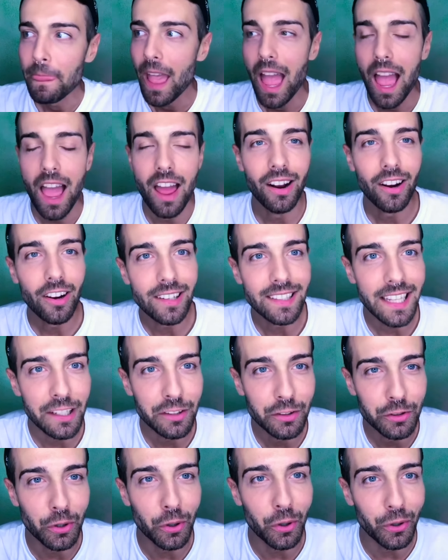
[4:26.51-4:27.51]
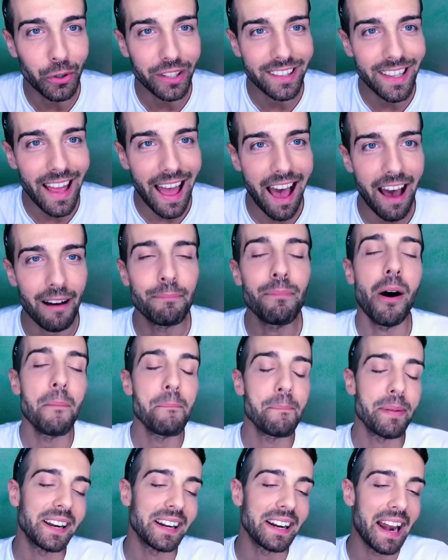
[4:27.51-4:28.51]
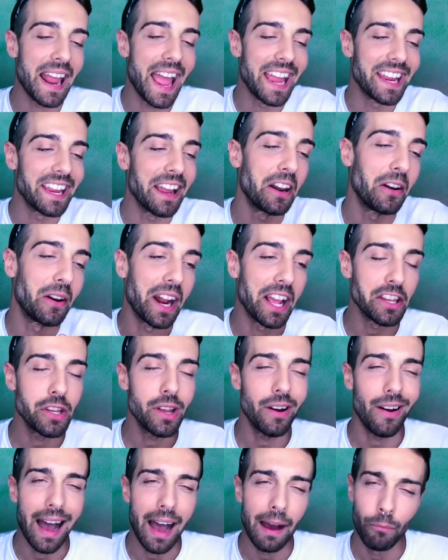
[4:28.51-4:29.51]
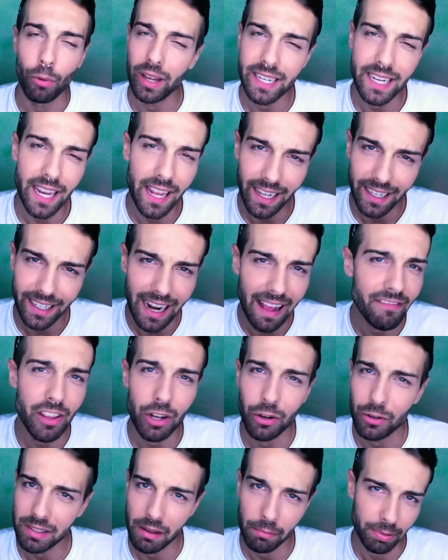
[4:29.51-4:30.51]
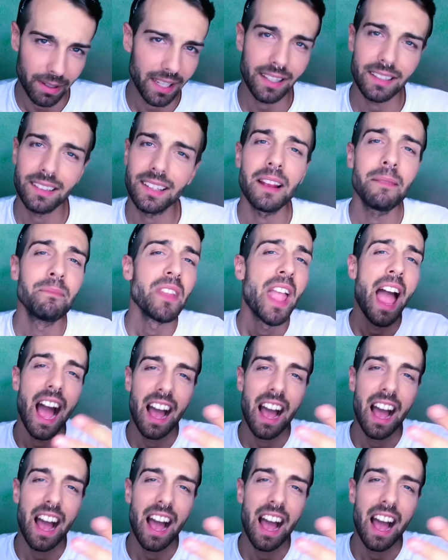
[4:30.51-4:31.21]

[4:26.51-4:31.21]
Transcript: È una cosa assurda, buon per lei. Allora, io amo Ariana Grande, lo sapete.